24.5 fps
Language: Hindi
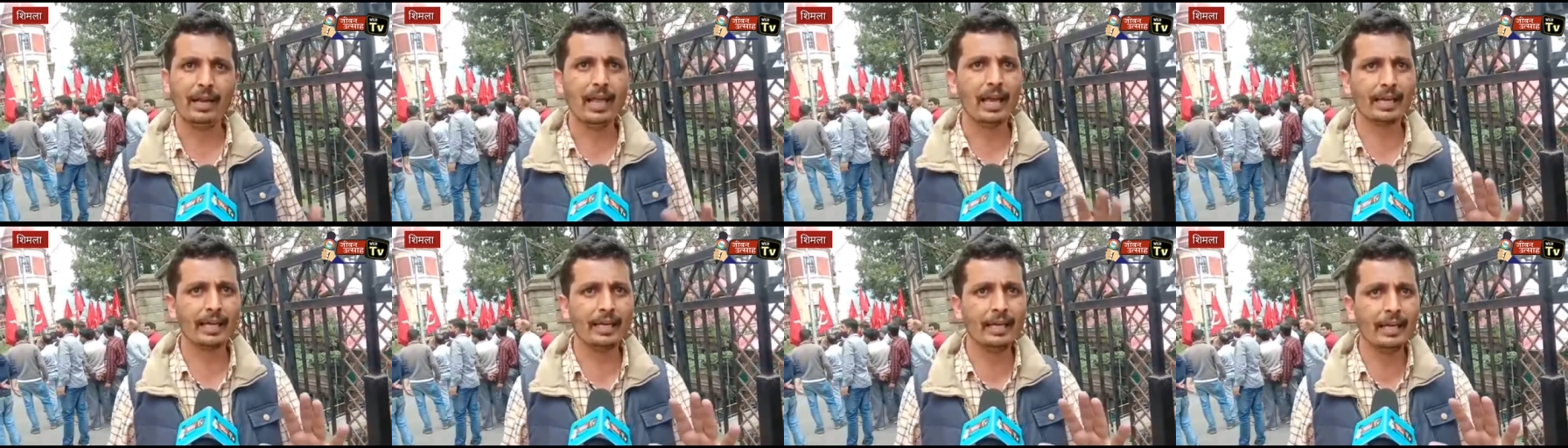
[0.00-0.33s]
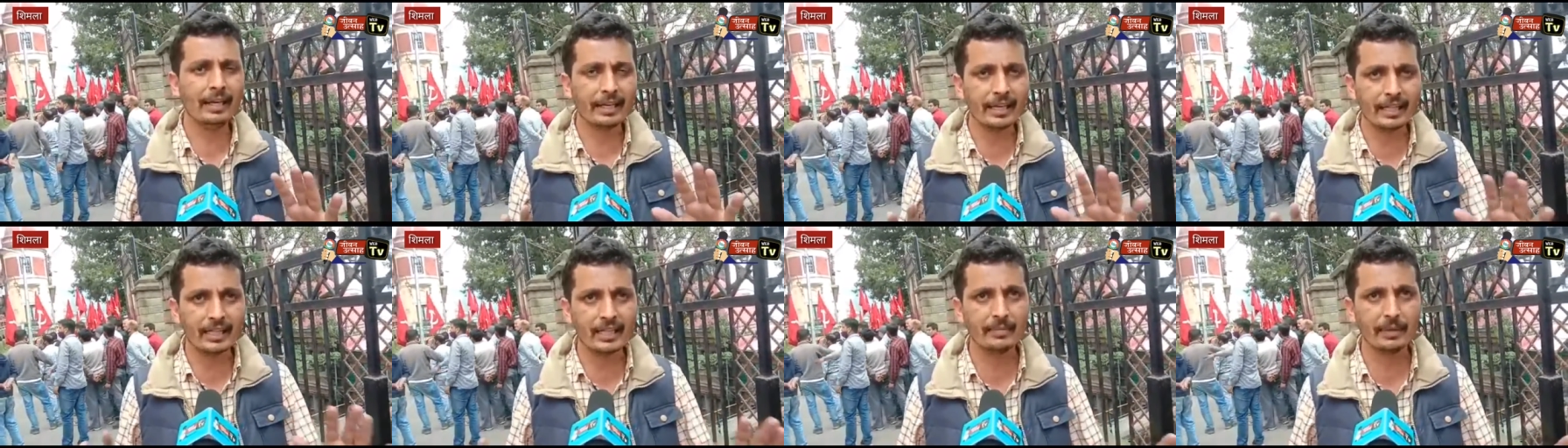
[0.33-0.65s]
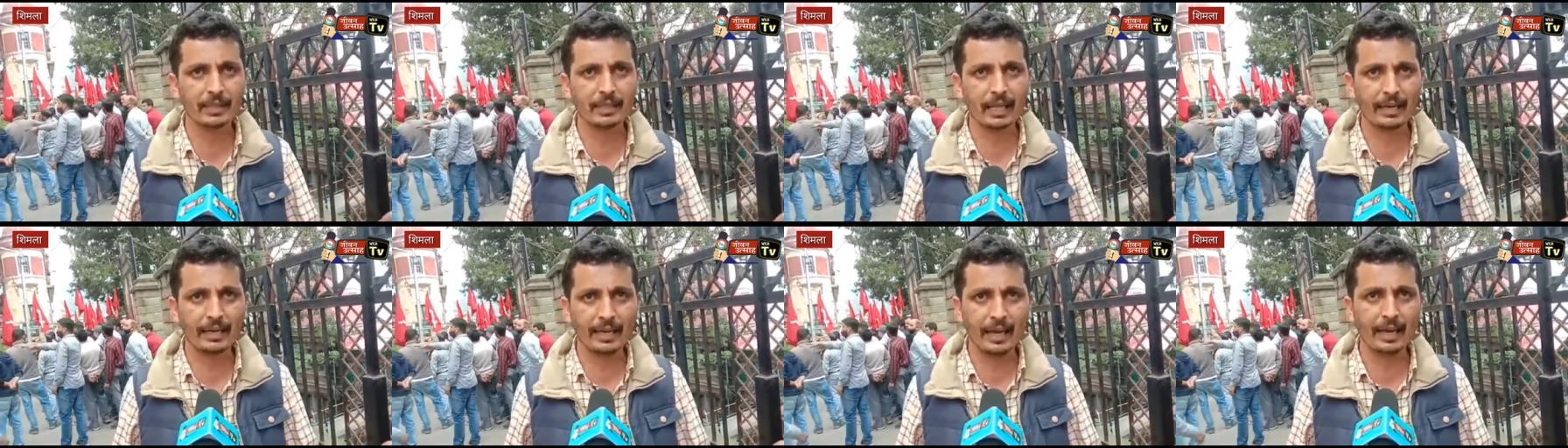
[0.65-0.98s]
लेकिन इनकी
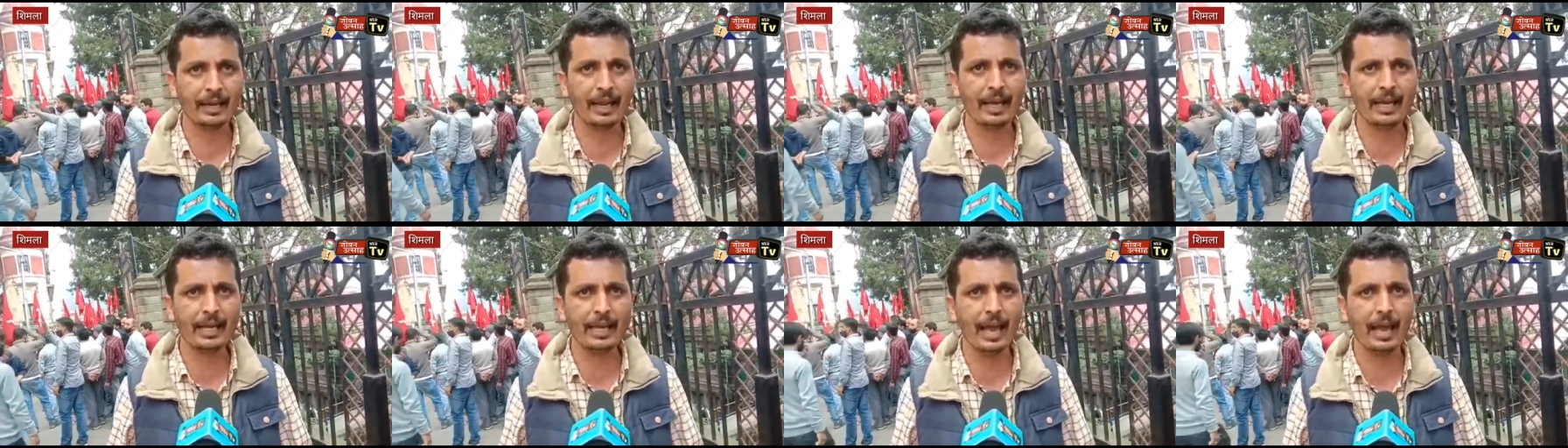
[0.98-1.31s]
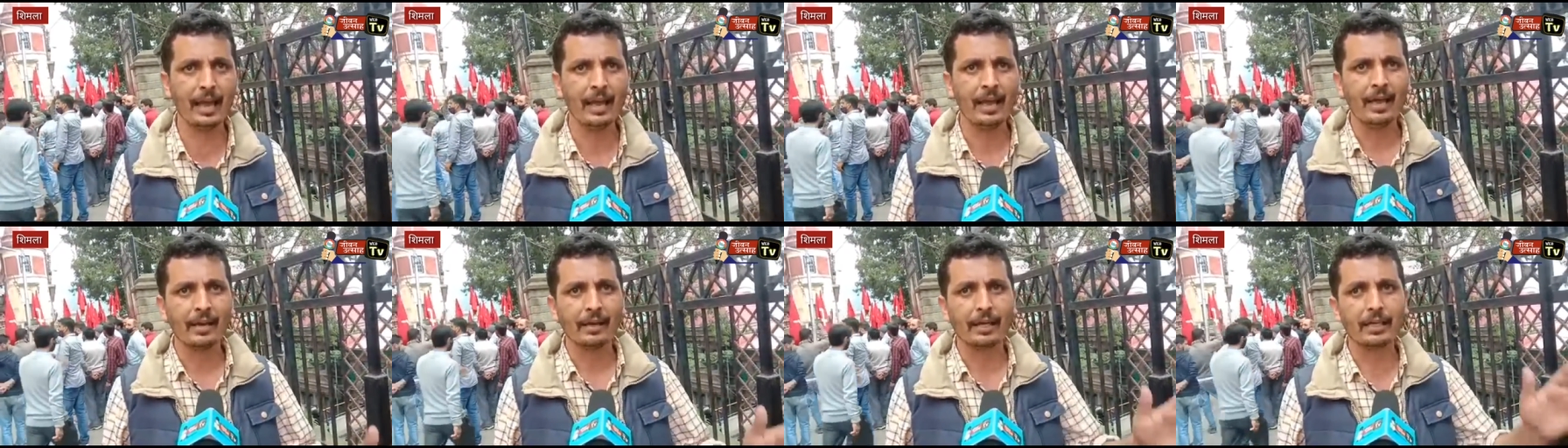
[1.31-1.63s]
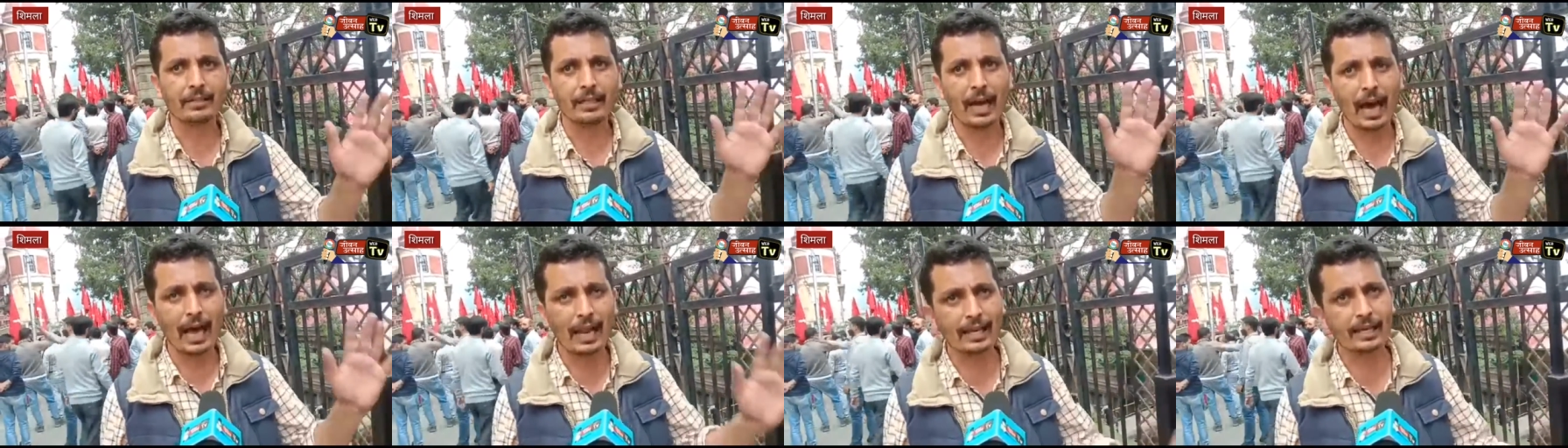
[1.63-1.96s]
जिम्मेदारी ये नहीं है
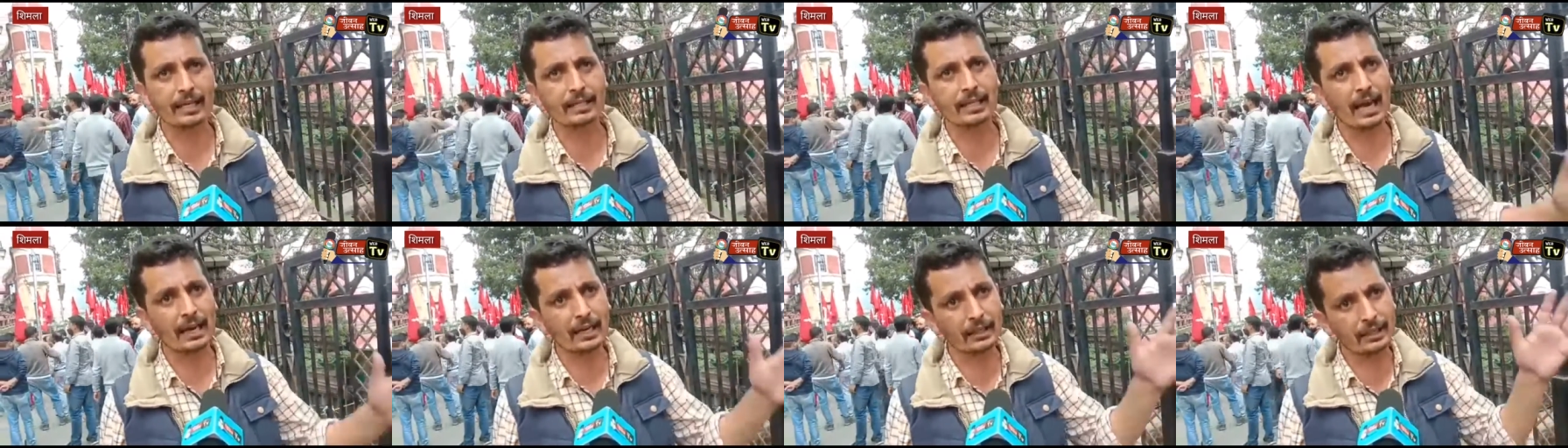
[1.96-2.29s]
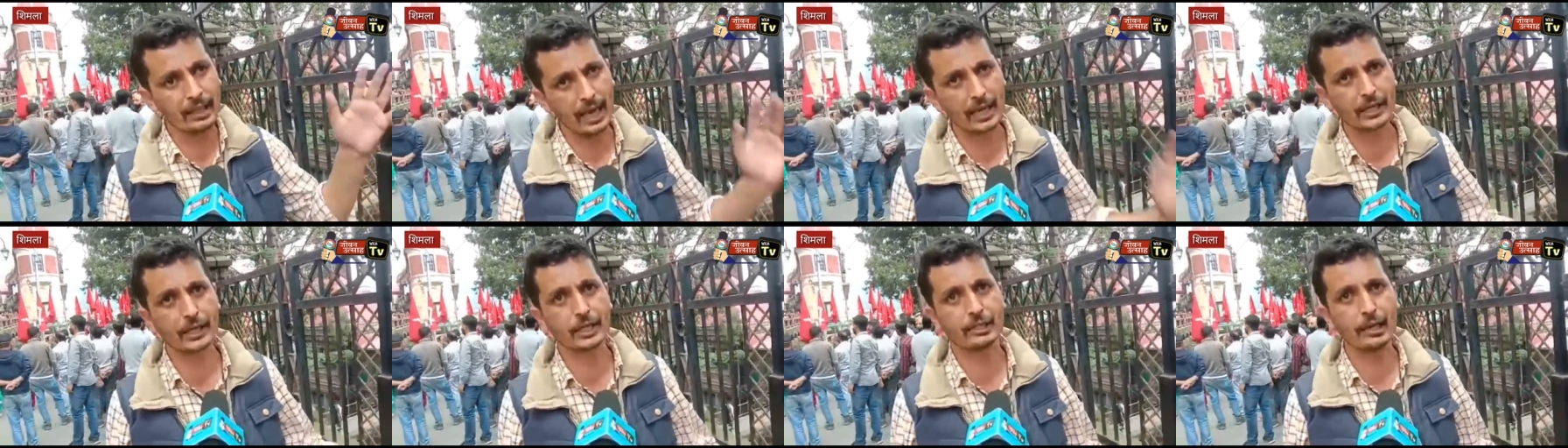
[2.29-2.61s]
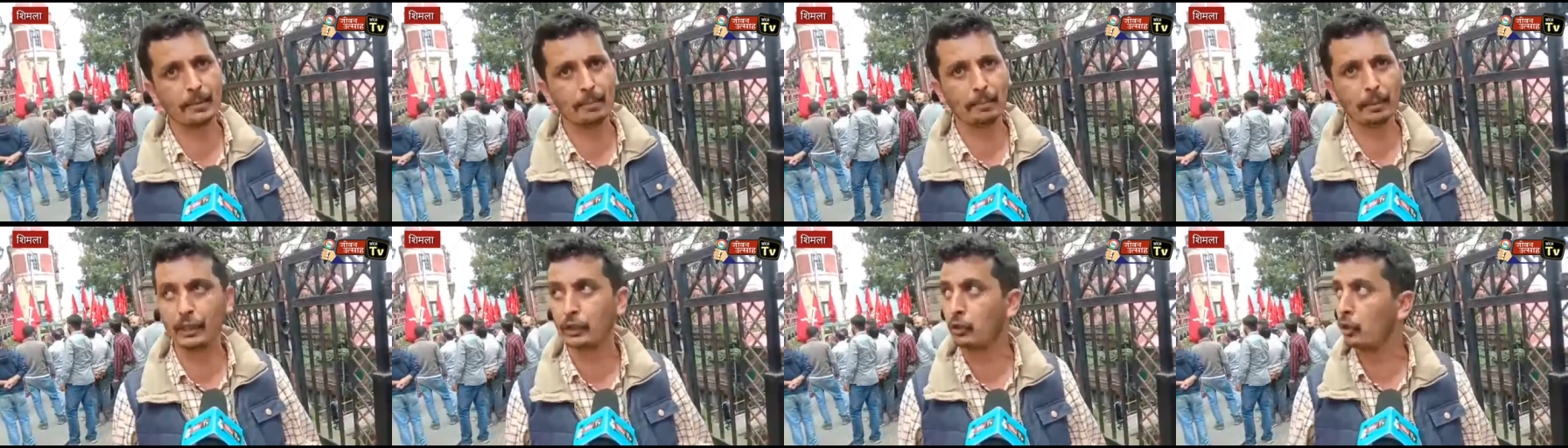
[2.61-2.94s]
कि सारी की सारी देश की
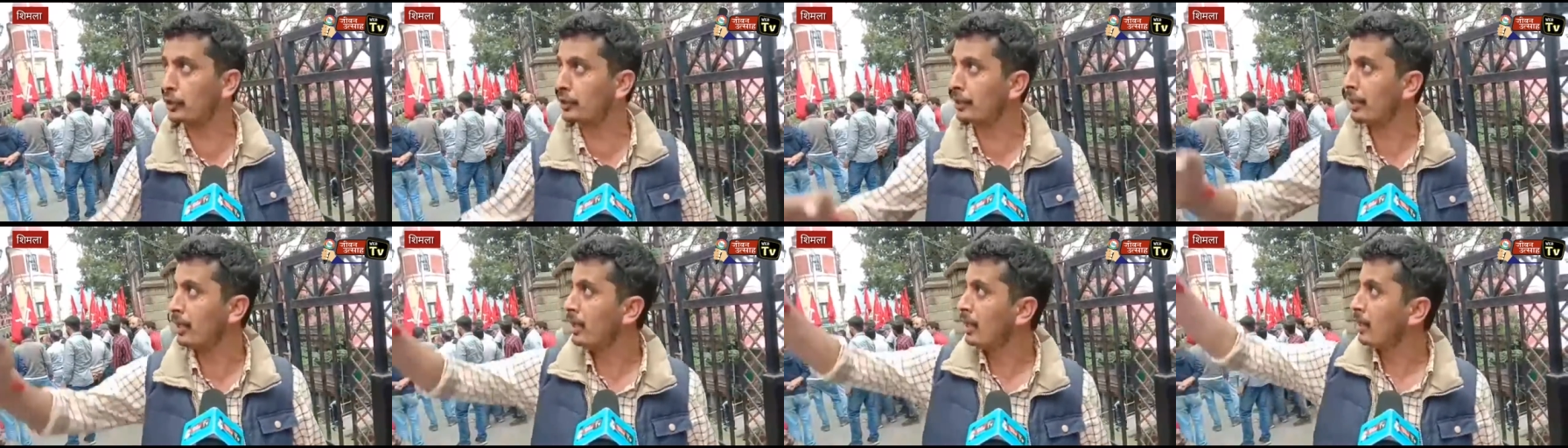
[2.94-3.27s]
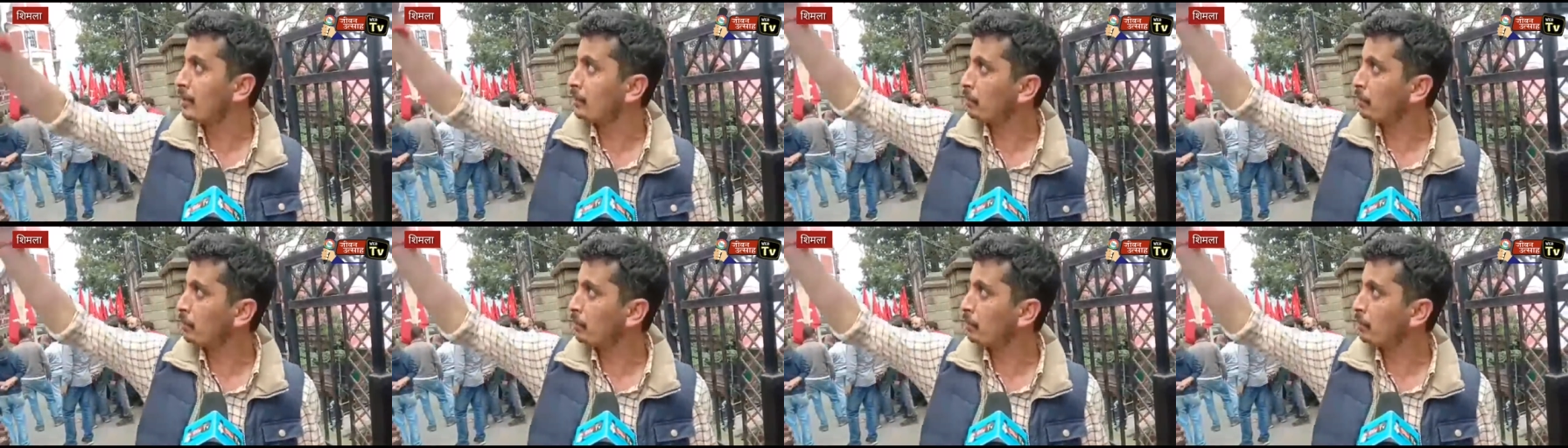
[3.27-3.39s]
संपत्ति को इस